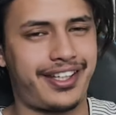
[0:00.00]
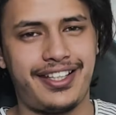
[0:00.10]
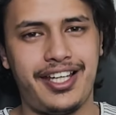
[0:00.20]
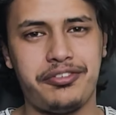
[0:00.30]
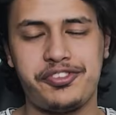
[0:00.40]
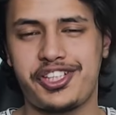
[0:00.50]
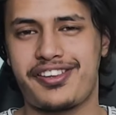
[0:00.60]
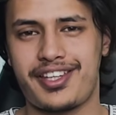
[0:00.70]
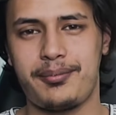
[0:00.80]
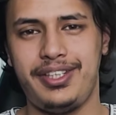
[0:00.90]
الغلاف مش
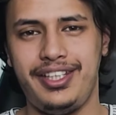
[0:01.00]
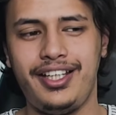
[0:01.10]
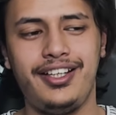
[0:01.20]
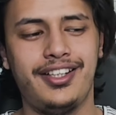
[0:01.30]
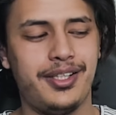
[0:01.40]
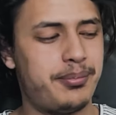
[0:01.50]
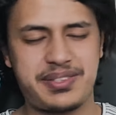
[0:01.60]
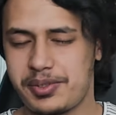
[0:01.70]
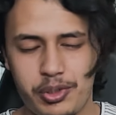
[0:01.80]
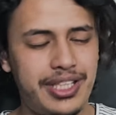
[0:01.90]
كثير منيح
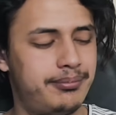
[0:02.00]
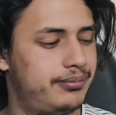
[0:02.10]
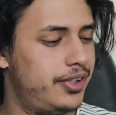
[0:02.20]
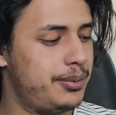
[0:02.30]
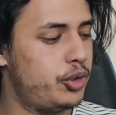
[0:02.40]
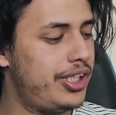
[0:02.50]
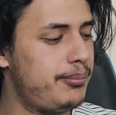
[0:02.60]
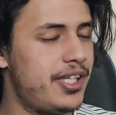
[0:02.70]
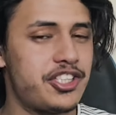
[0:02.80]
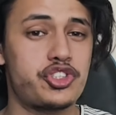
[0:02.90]
بس مش مهم
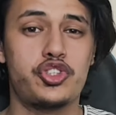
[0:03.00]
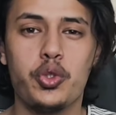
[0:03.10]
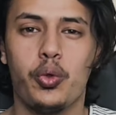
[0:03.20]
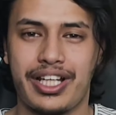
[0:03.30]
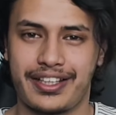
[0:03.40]
المهم ايش جوا